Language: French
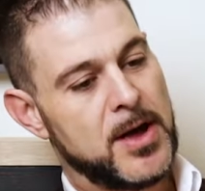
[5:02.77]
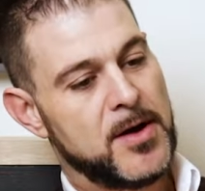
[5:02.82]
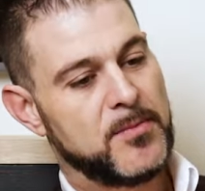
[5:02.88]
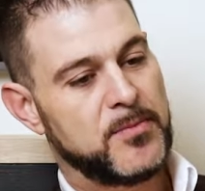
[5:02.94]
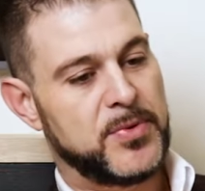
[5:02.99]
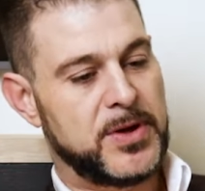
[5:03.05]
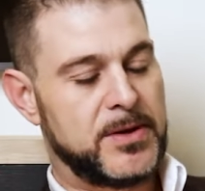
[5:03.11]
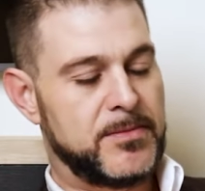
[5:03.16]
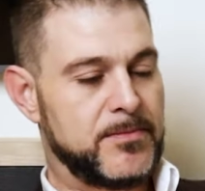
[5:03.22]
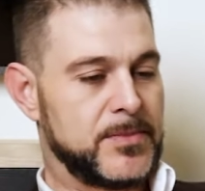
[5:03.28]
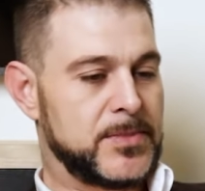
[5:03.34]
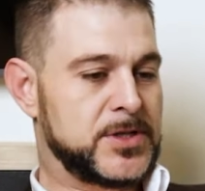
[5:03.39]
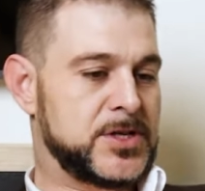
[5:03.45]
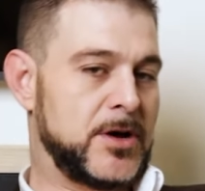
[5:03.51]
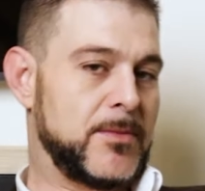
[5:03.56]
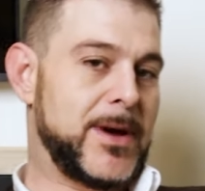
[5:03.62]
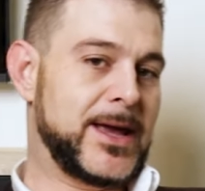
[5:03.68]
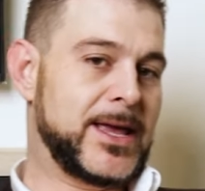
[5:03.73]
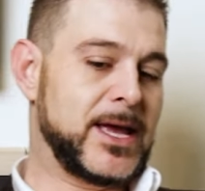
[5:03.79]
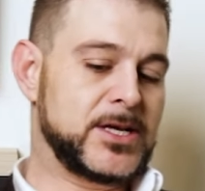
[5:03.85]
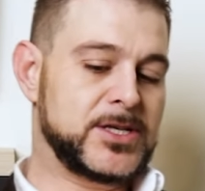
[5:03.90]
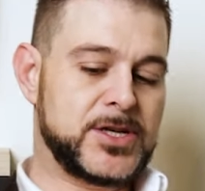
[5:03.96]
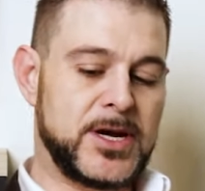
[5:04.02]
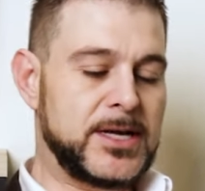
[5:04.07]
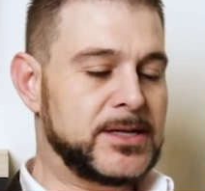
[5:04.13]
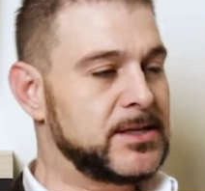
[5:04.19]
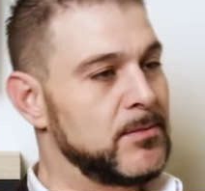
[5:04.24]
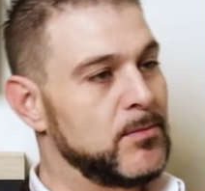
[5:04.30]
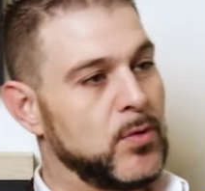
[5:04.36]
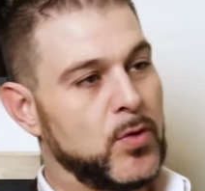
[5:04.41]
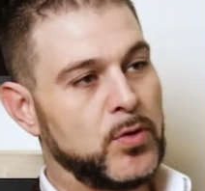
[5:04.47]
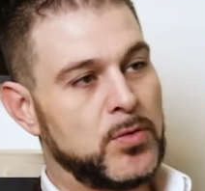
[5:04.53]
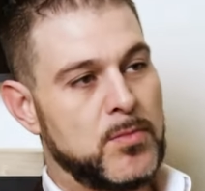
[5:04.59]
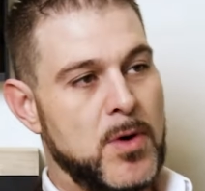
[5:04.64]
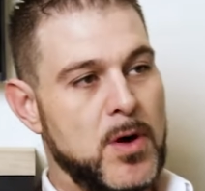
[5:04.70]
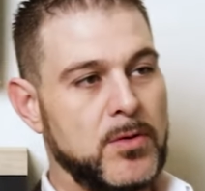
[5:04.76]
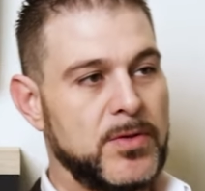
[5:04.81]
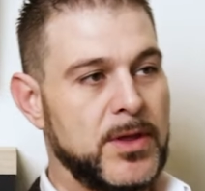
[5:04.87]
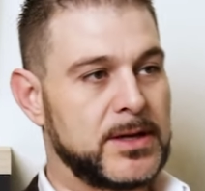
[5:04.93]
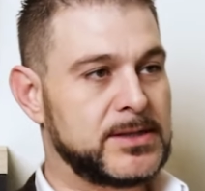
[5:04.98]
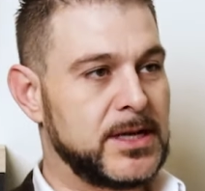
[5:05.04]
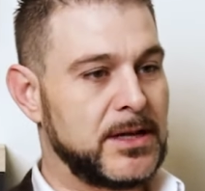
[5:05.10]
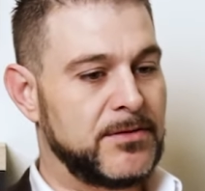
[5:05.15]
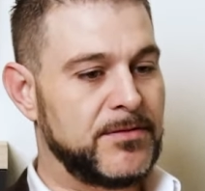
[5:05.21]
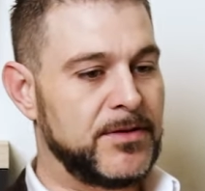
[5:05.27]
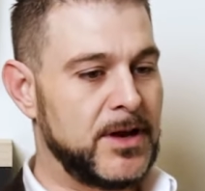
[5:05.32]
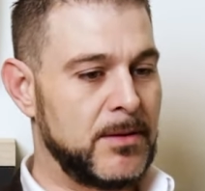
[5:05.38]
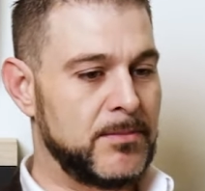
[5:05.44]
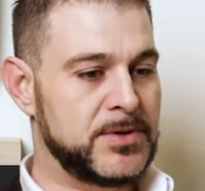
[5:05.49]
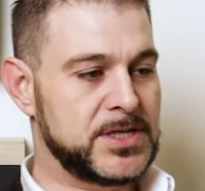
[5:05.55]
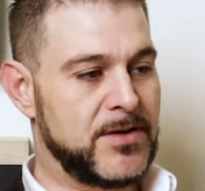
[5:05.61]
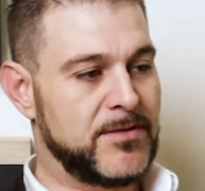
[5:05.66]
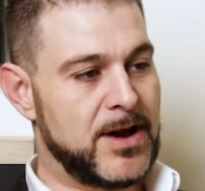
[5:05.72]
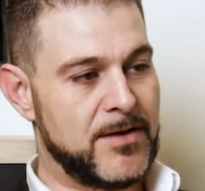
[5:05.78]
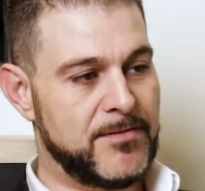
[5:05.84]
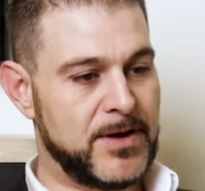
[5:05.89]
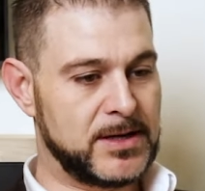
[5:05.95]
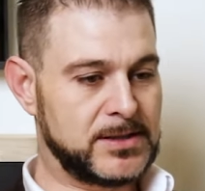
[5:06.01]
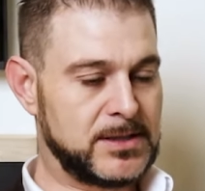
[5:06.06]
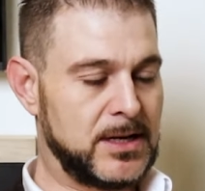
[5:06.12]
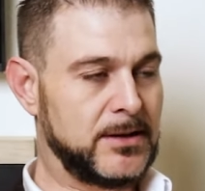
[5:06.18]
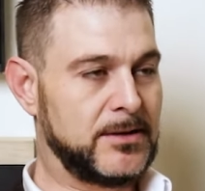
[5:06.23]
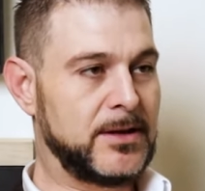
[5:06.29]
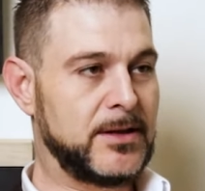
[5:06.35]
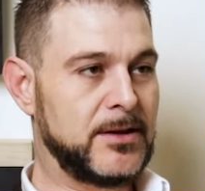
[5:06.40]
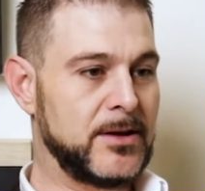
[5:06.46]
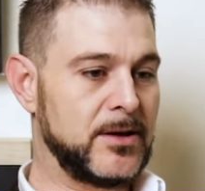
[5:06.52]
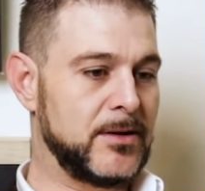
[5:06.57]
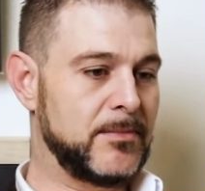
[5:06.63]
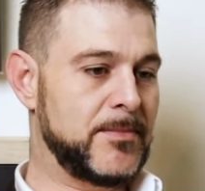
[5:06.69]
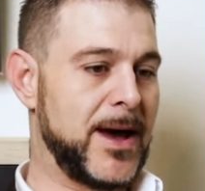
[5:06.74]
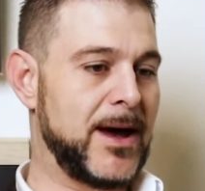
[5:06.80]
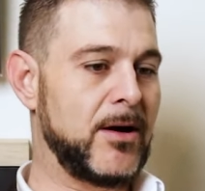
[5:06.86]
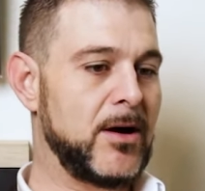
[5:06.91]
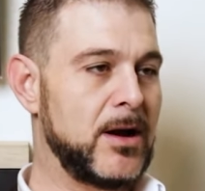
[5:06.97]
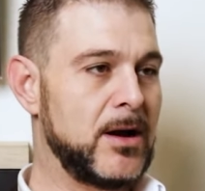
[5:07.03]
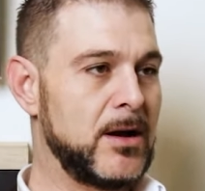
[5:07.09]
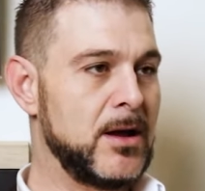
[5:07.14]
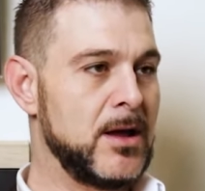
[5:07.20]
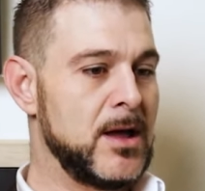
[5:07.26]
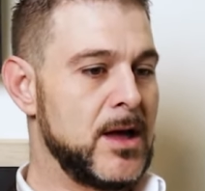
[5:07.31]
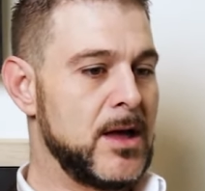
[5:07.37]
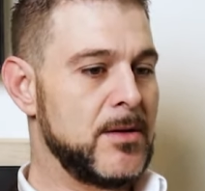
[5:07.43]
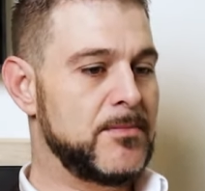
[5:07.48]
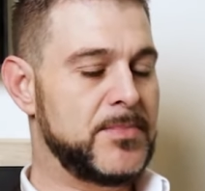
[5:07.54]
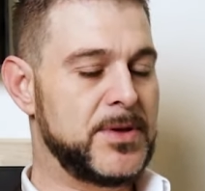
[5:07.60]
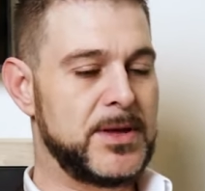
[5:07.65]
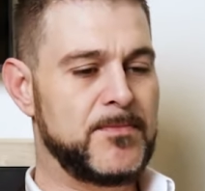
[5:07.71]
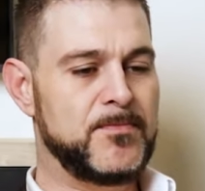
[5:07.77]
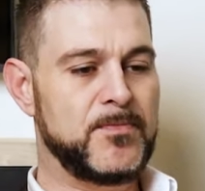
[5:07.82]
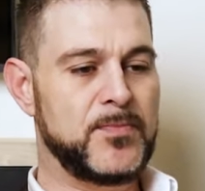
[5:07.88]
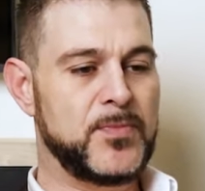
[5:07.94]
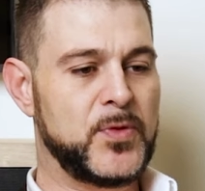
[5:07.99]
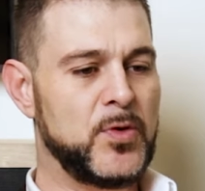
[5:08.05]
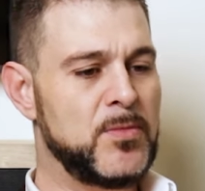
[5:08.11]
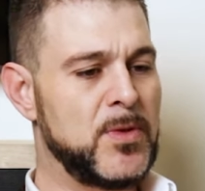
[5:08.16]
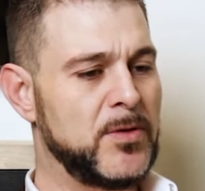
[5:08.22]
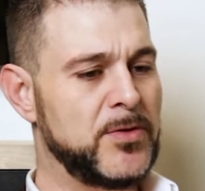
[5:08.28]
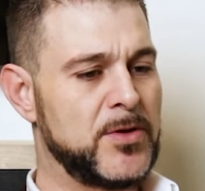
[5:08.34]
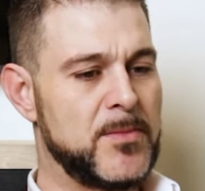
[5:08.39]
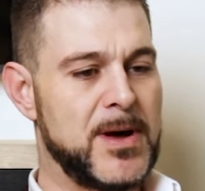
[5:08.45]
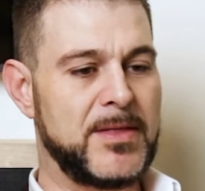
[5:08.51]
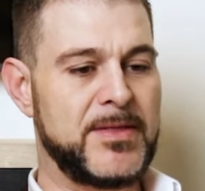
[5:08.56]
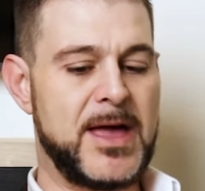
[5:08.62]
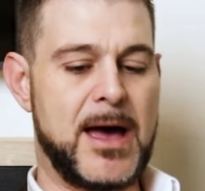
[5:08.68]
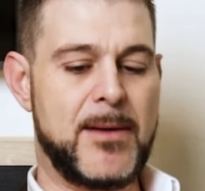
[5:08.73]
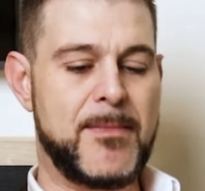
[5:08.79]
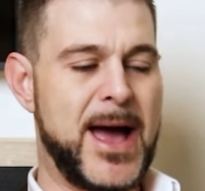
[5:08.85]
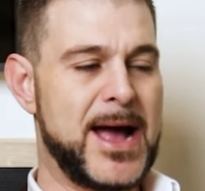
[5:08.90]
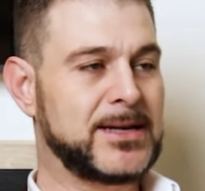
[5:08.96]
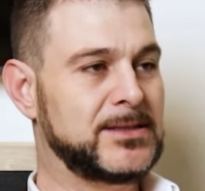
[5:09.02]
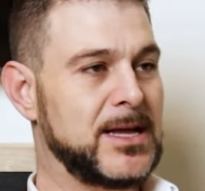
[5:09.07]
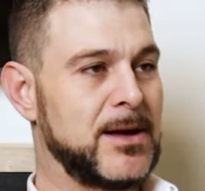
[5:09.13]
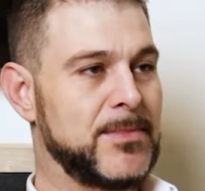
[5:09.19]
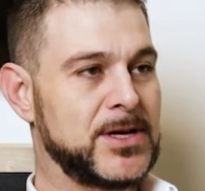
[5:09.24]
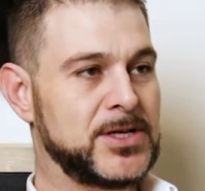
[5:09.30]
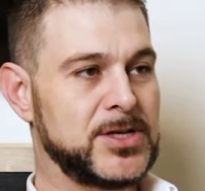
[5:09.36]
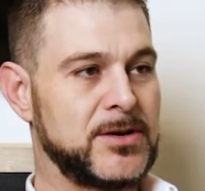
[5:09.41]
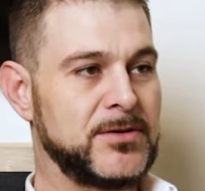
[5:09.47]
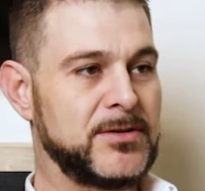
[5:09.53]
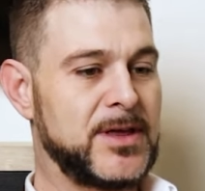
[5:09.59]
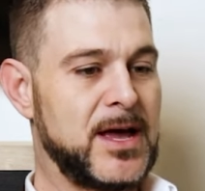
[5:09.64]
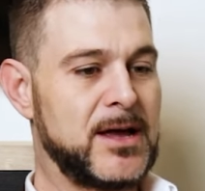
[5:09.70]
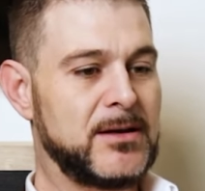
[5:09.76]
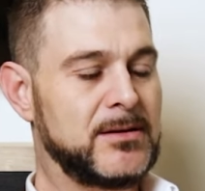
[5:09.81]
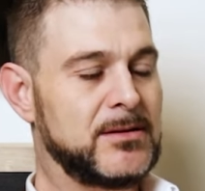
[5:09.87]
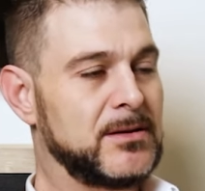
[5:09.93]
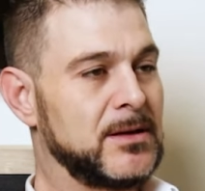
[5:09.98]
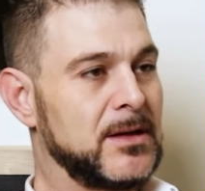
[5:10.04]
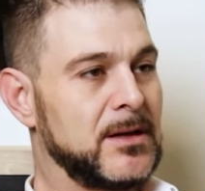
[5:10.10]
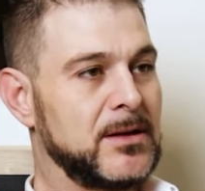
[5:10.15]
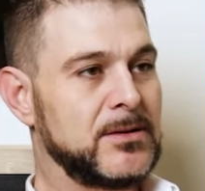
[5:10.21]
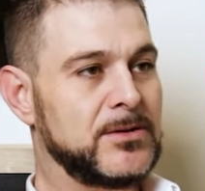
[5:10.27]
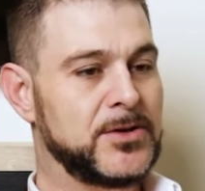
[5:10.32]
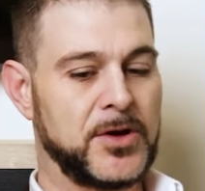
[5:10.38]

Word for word: puis j'ai remarqué que je connaissais beaucoup de monde dans cette ville, puis j'avais la facilité de parole, puis tout le monde demandait à Max, dans ma jeune temps, de